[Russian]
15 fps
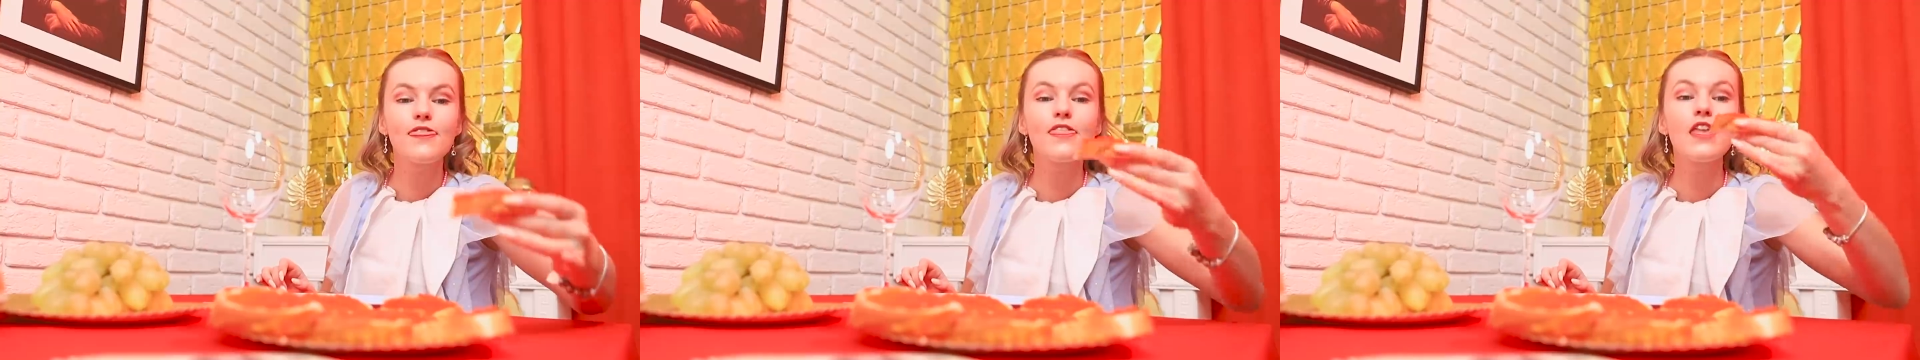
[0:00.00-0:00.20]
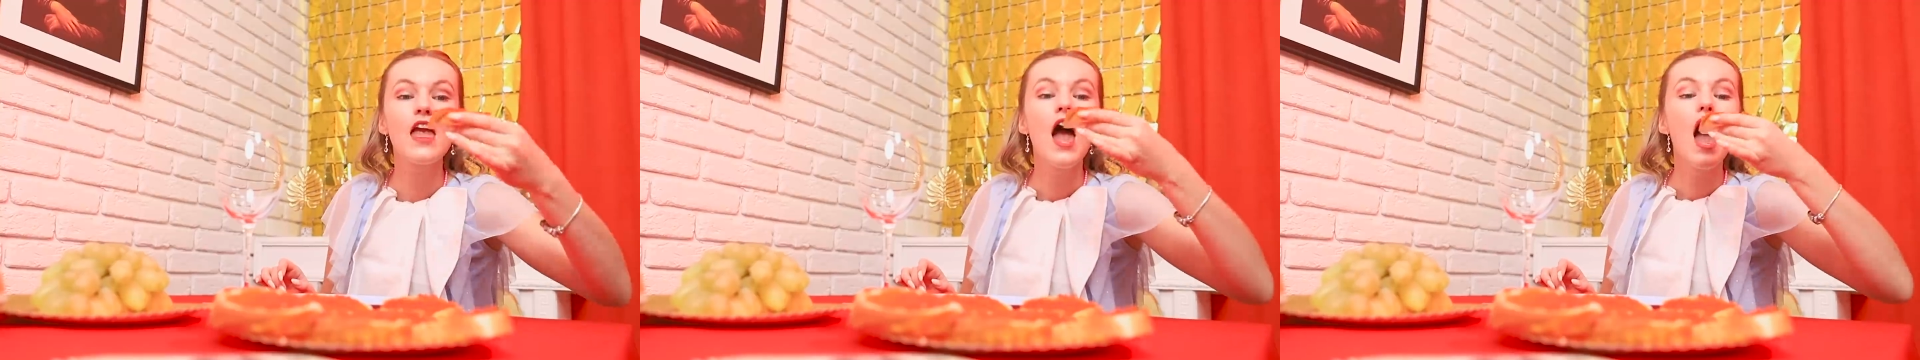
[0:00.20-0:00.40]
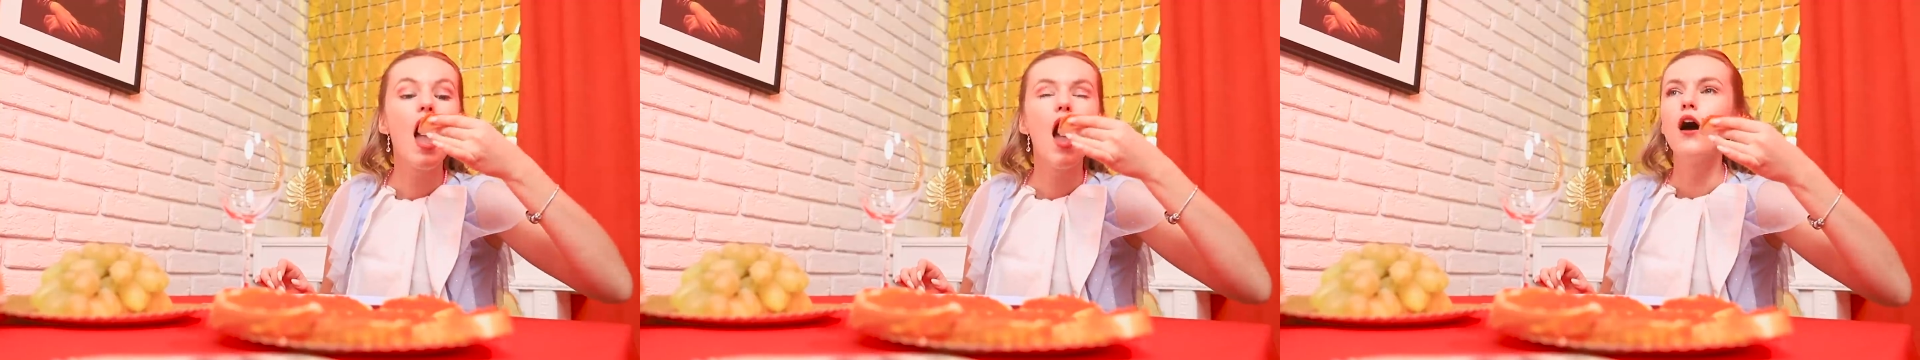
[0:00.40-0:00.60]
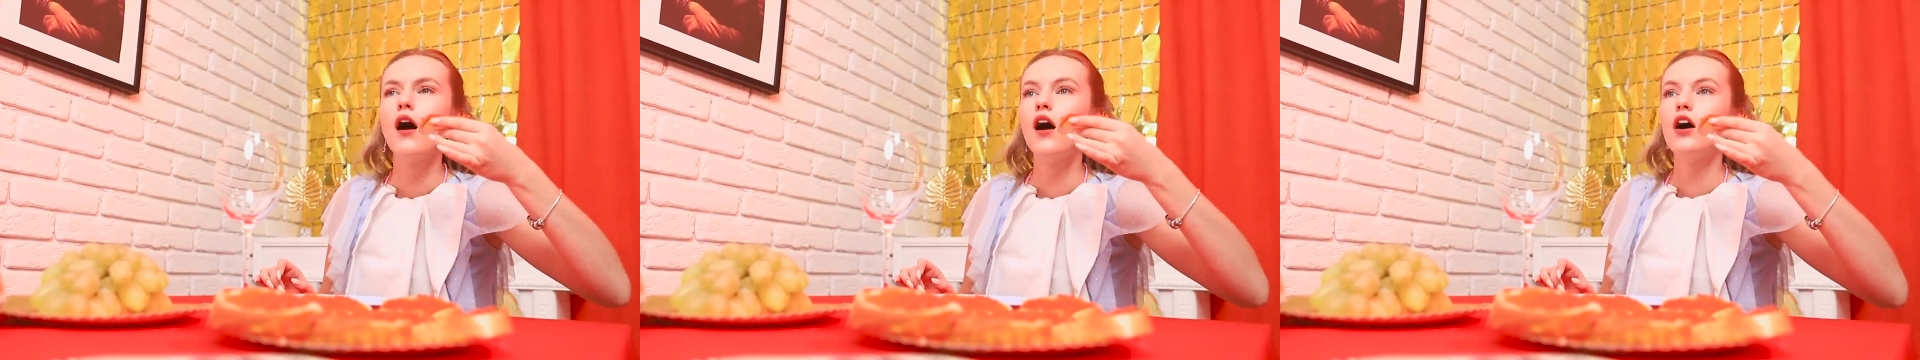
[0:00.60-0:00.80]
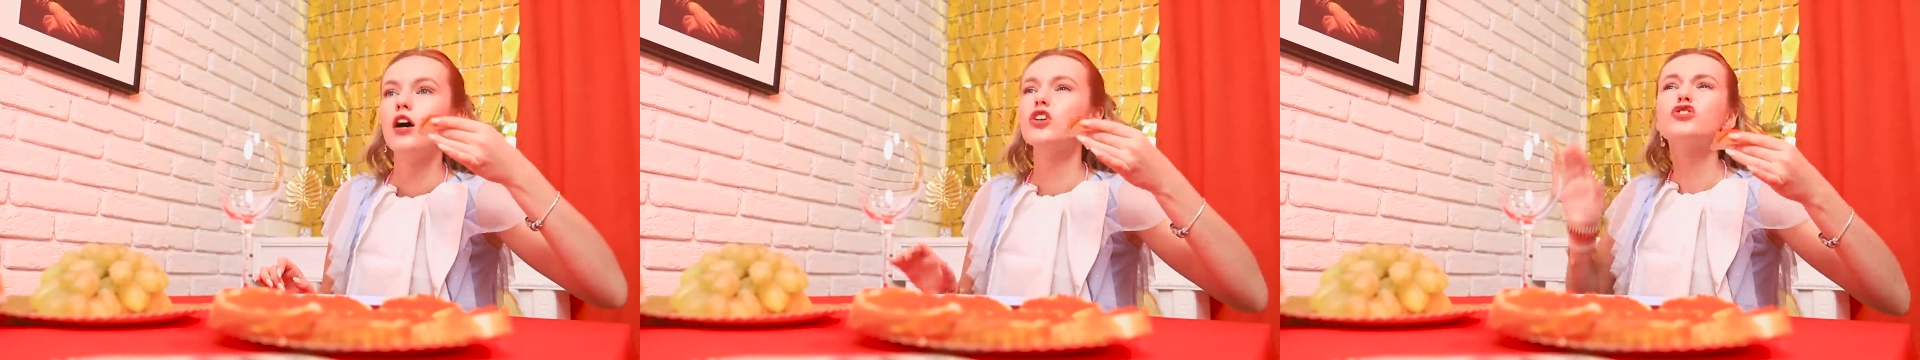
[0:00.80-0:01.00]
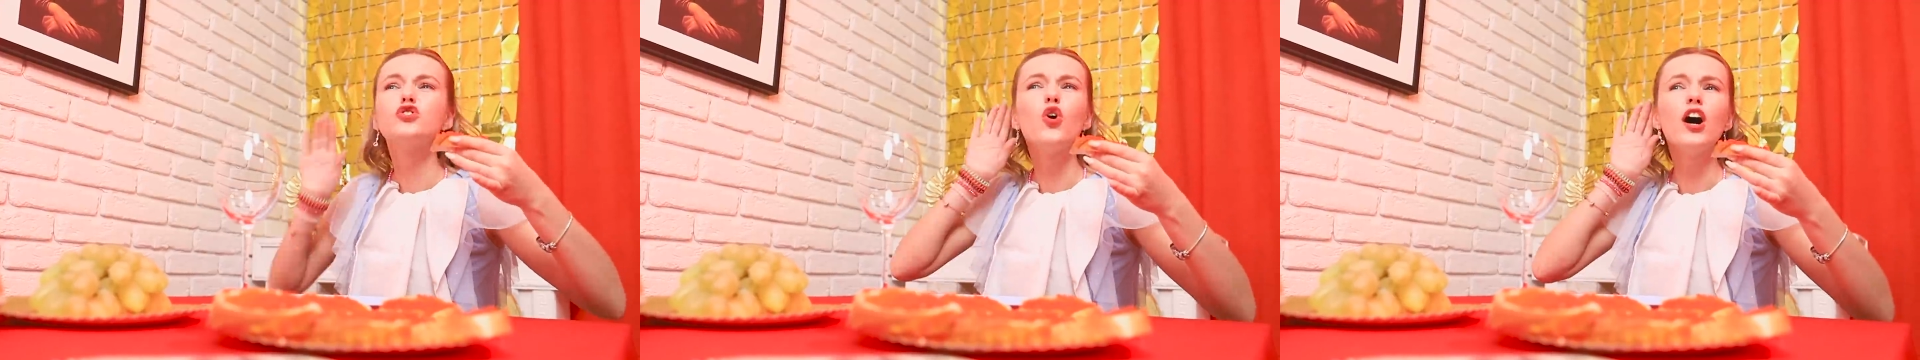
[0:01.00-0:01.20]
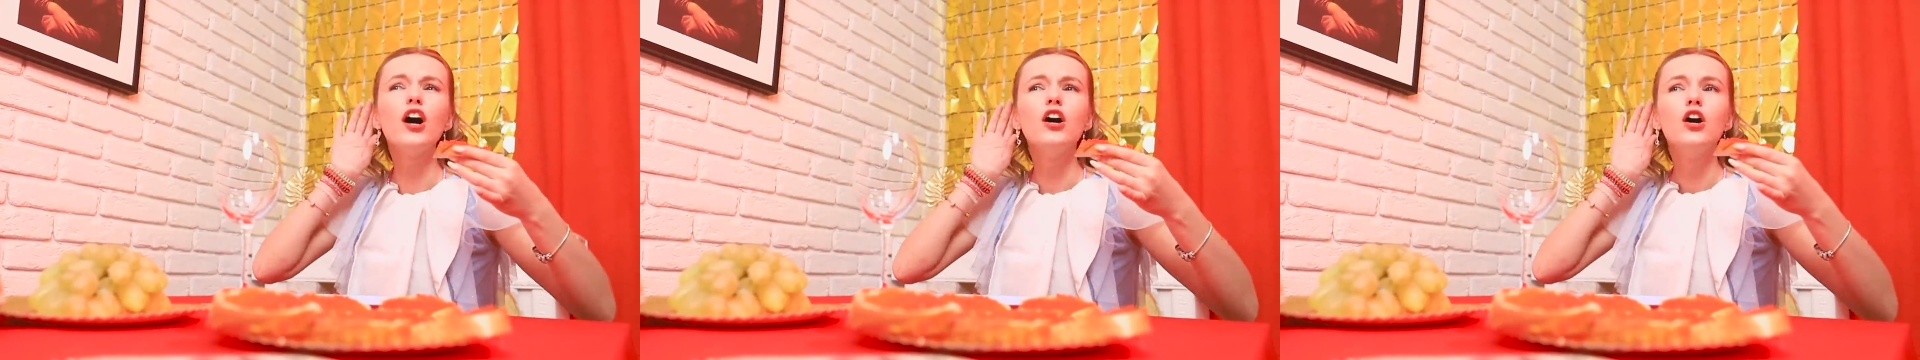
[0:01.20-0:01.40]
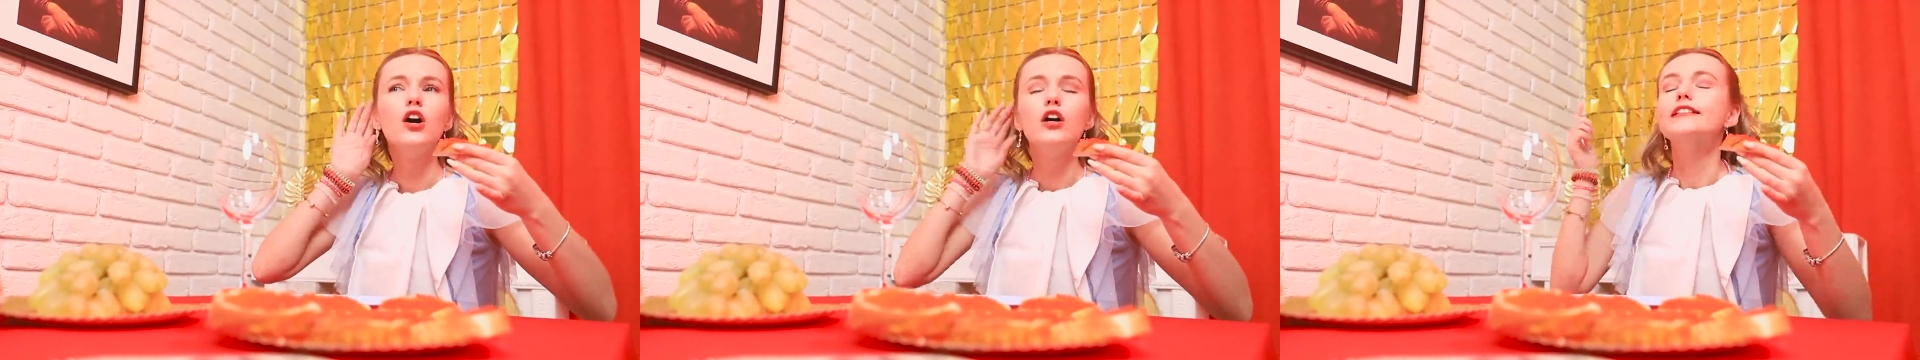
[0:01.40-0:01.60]
Что? Я не слышу. Mm
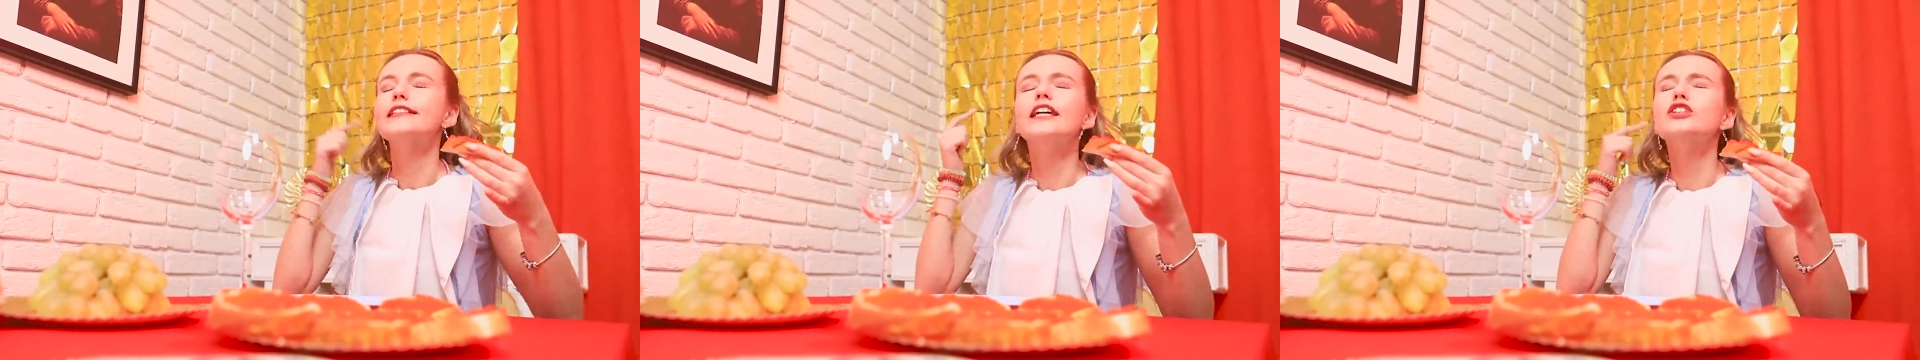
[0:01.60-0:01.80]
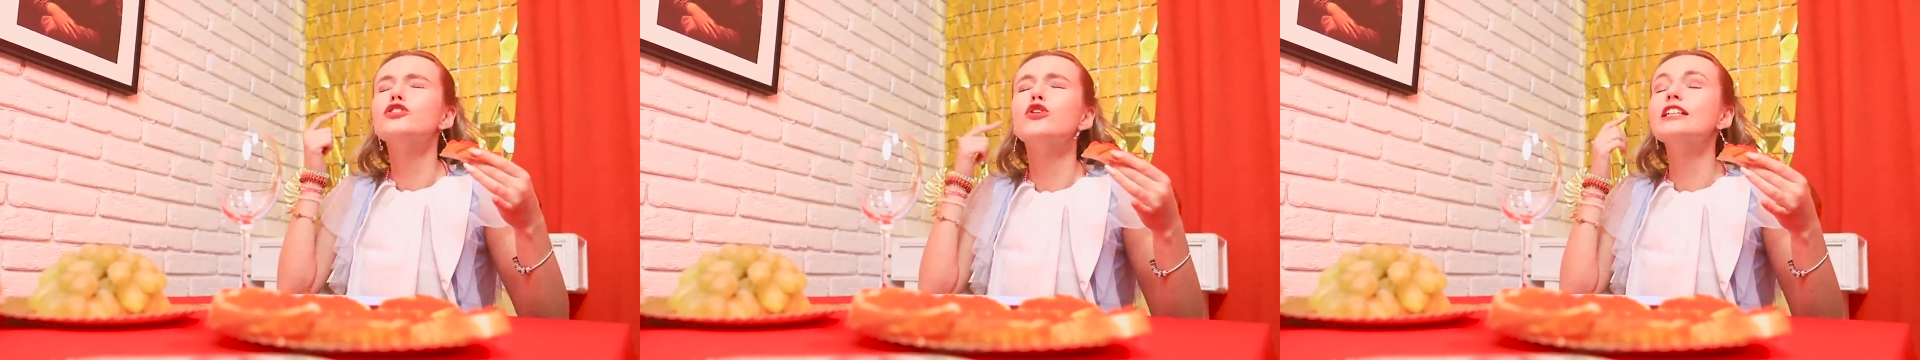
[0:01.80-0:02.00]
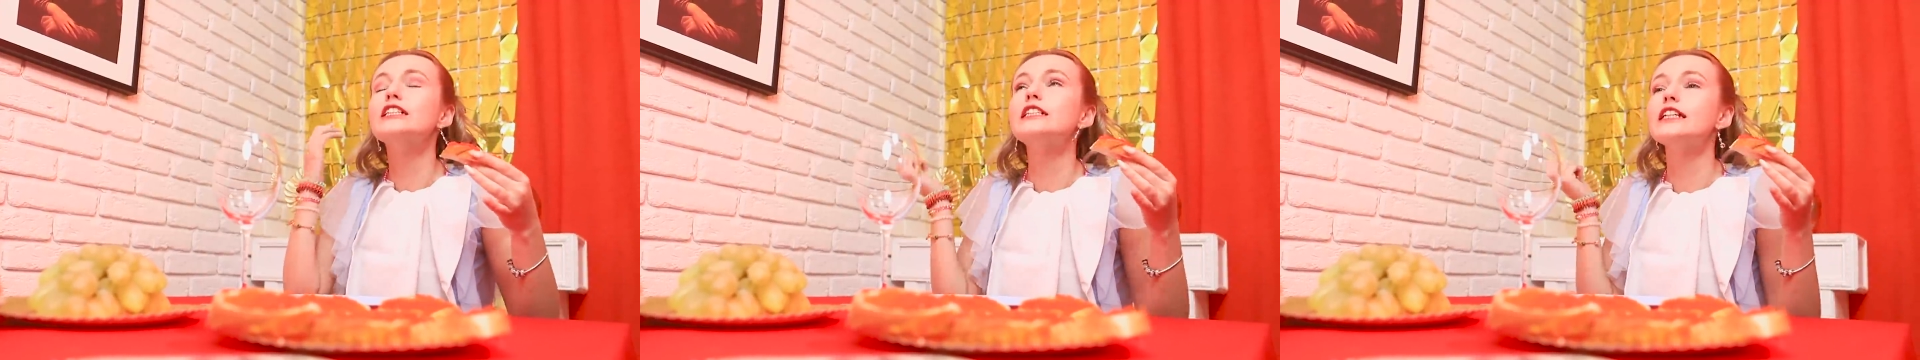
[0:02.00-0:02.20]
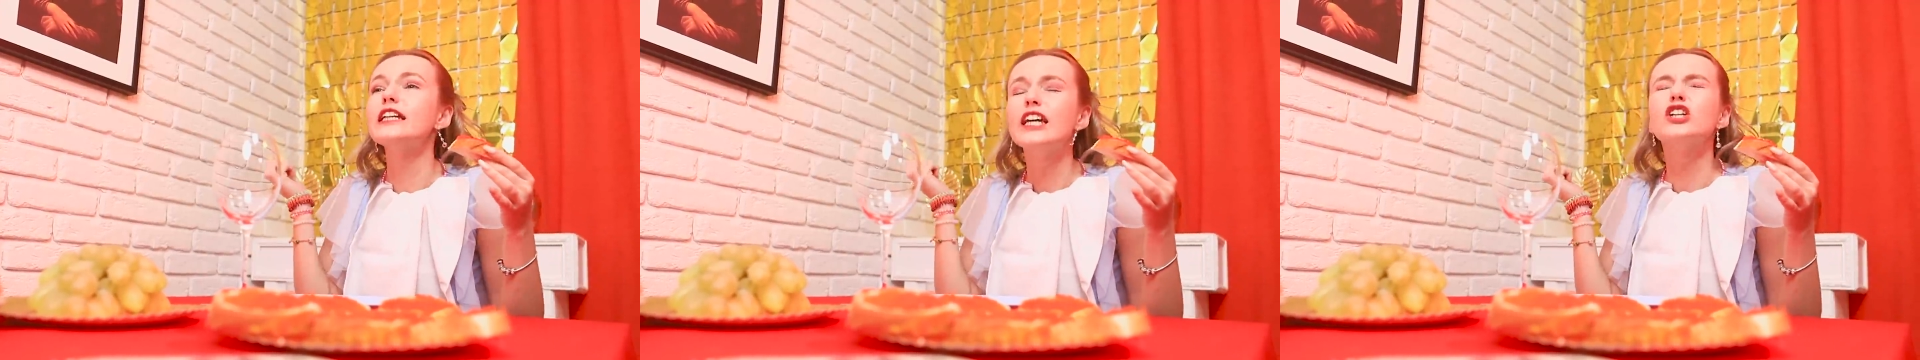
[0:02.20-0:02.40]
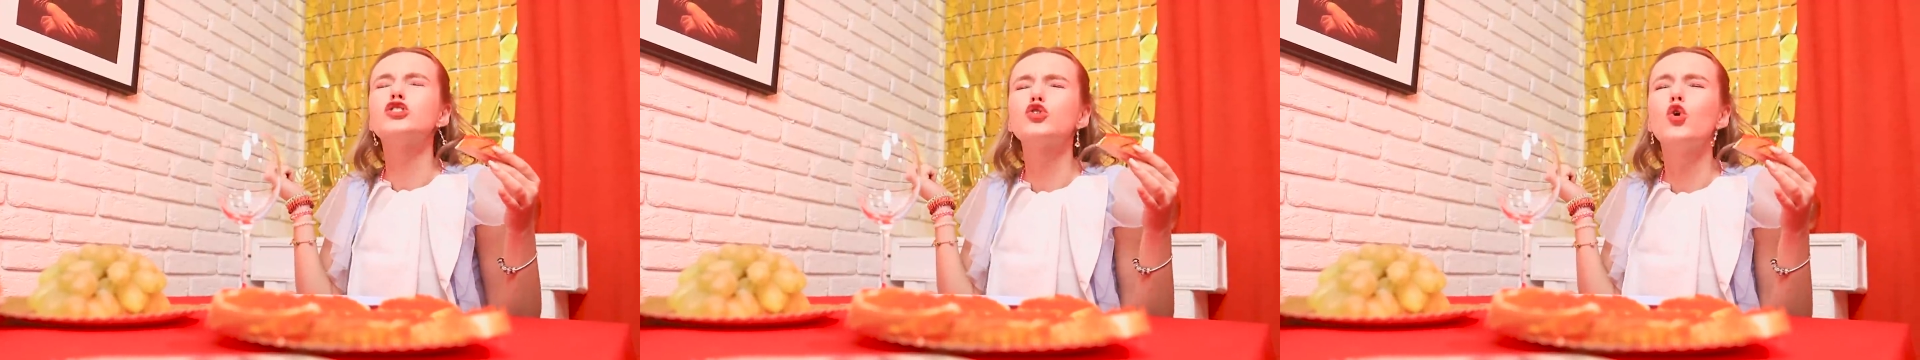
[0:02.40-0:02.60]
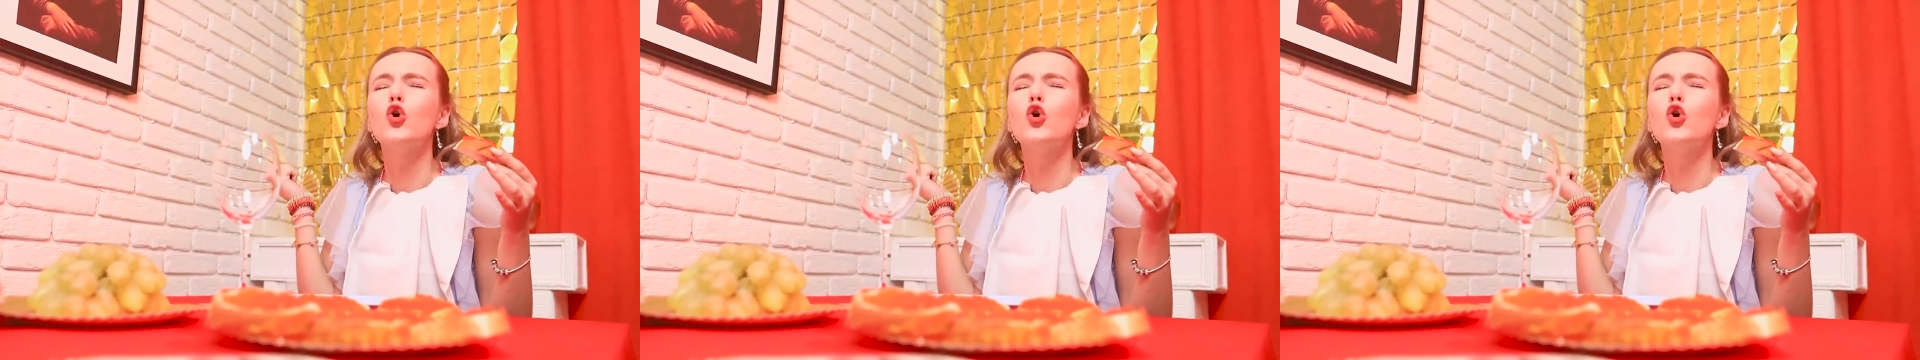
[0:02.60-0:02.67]
-hmm. Повтори еще раз.